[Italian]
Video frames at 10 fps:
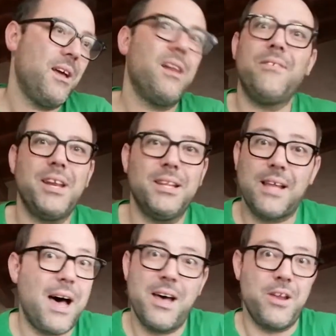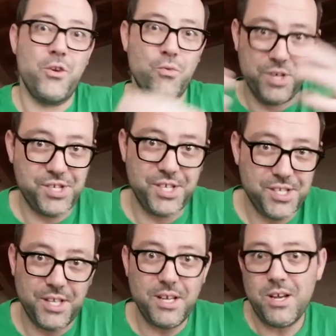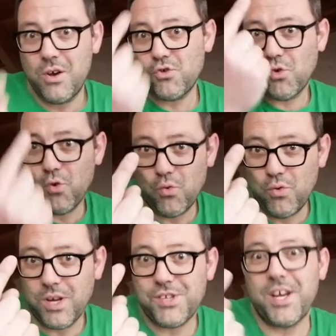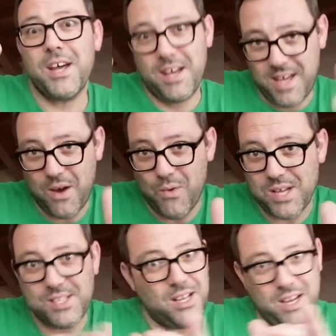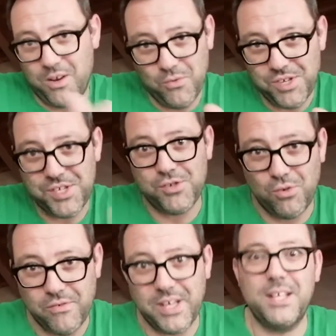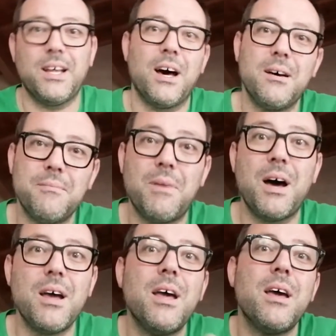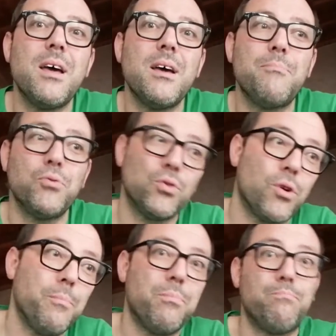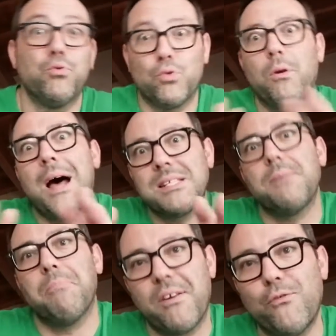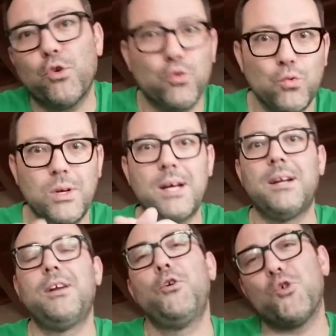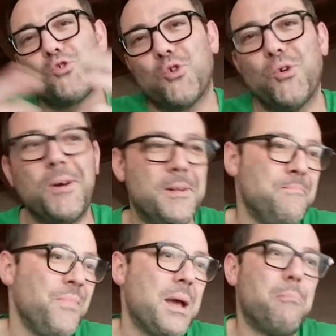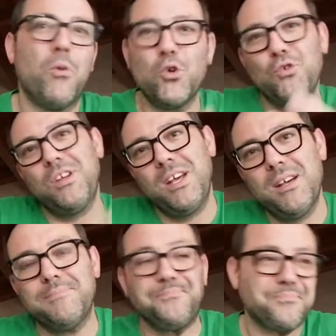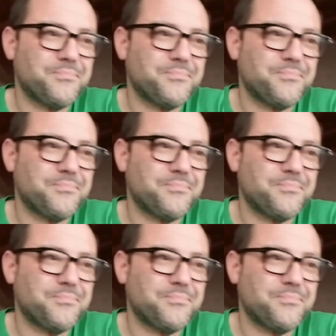La verità non esiste, solo una c'è che è questa, che non esistono verità, ma è, è purtroppo, purtroppo, anzi per fortuna, nel nostro modo di